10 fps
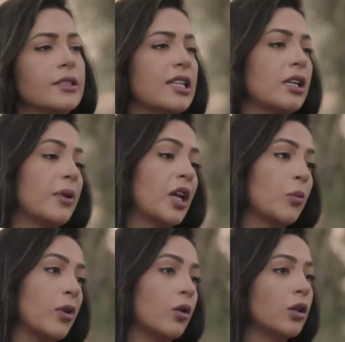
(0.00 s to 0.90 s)
زينب هي
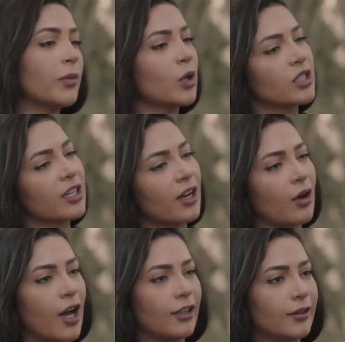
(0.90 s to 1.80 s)
ومروان بقوا
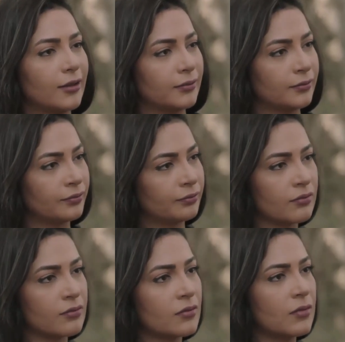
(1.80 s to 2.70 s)
سكه واحده
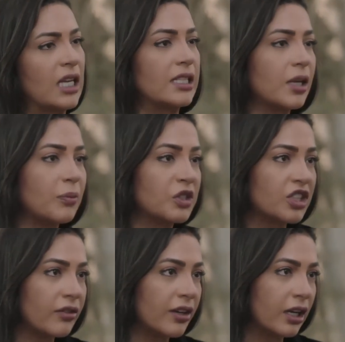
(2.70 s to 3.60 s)
زينب مش
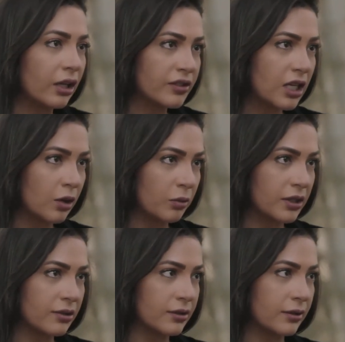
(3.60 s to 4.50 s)
شايفه غير نفسها
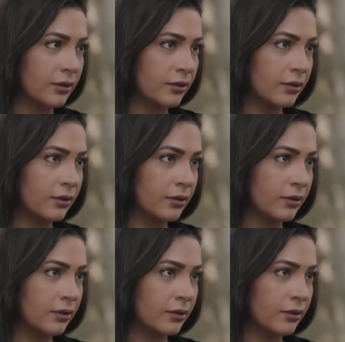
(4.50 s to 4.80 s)
وبس